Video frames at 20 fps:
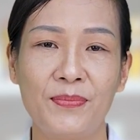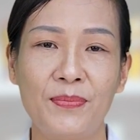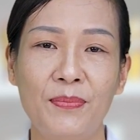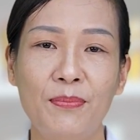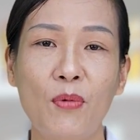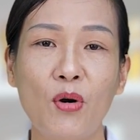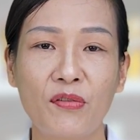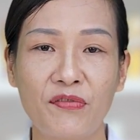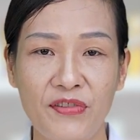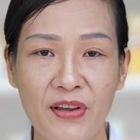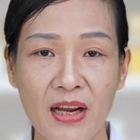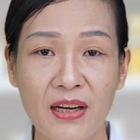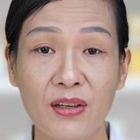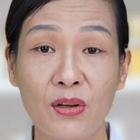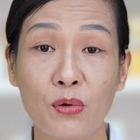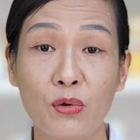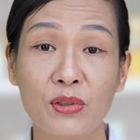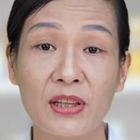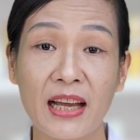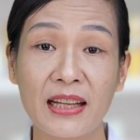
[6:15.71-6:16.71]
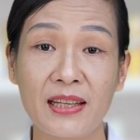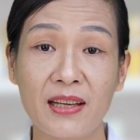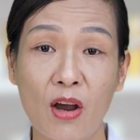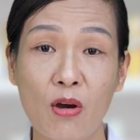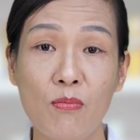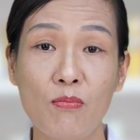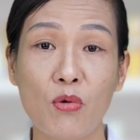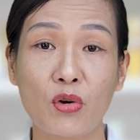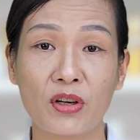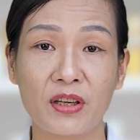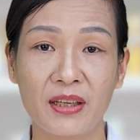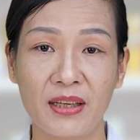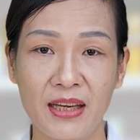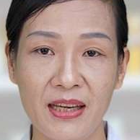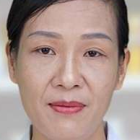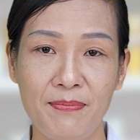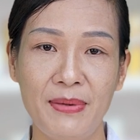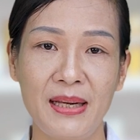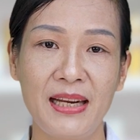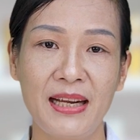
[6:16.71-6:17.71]
Một viên glutathione
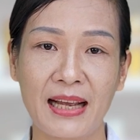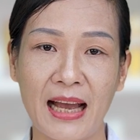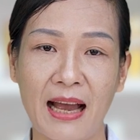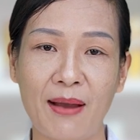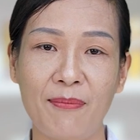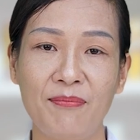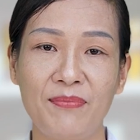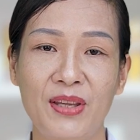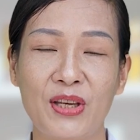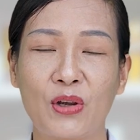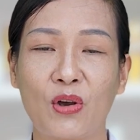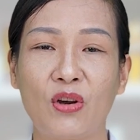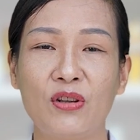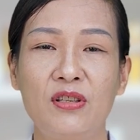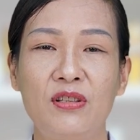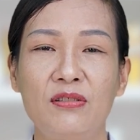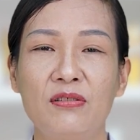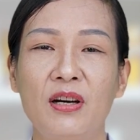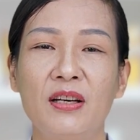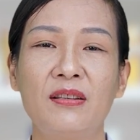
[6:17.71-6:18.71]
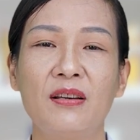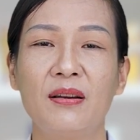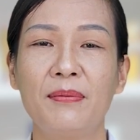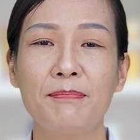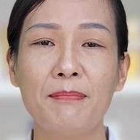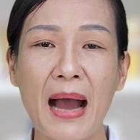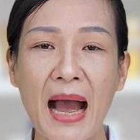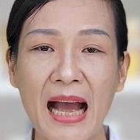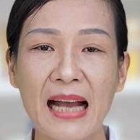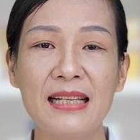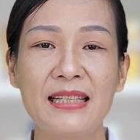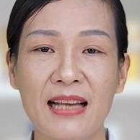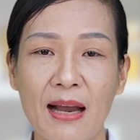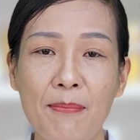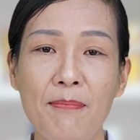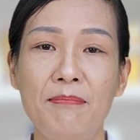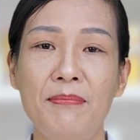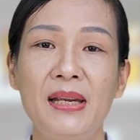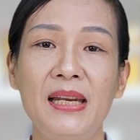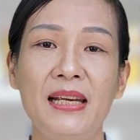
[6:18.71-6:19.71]
1000mg thì có chứa tới
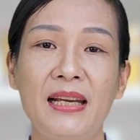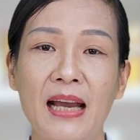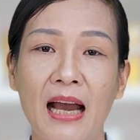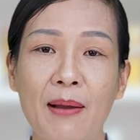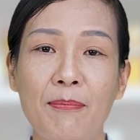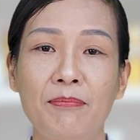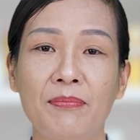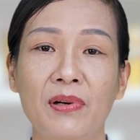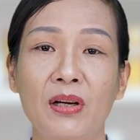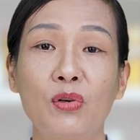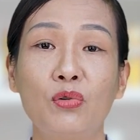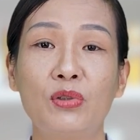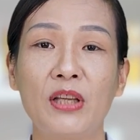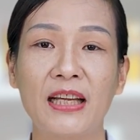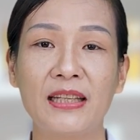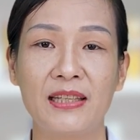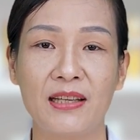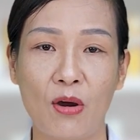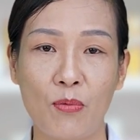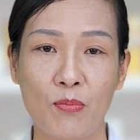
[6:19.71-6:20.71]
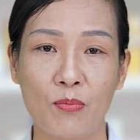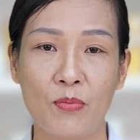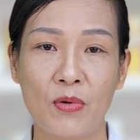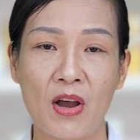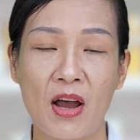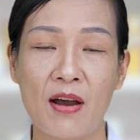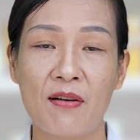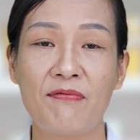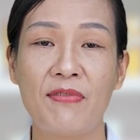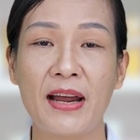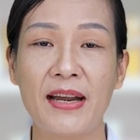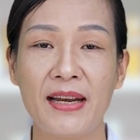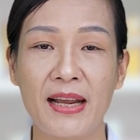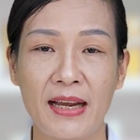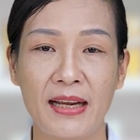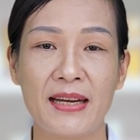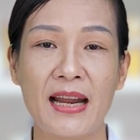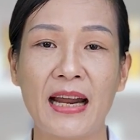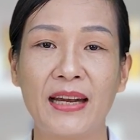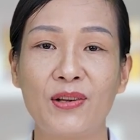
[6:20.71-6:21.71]
300mg glutathione và
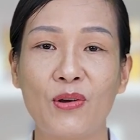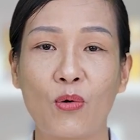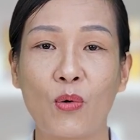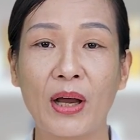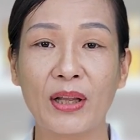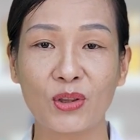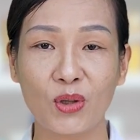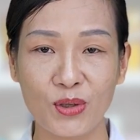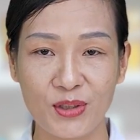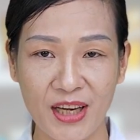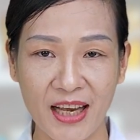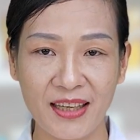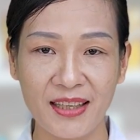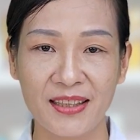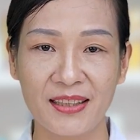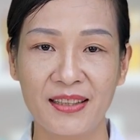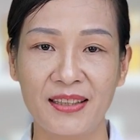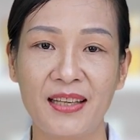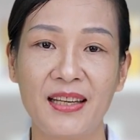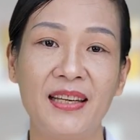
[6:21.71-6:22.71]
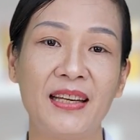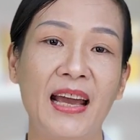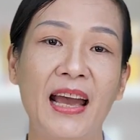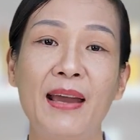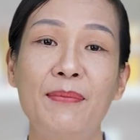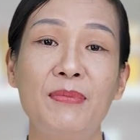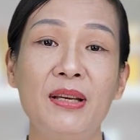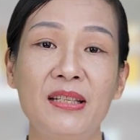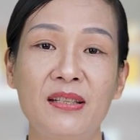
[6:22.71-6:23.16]
để đạt hiệu quả tốt nhất thì em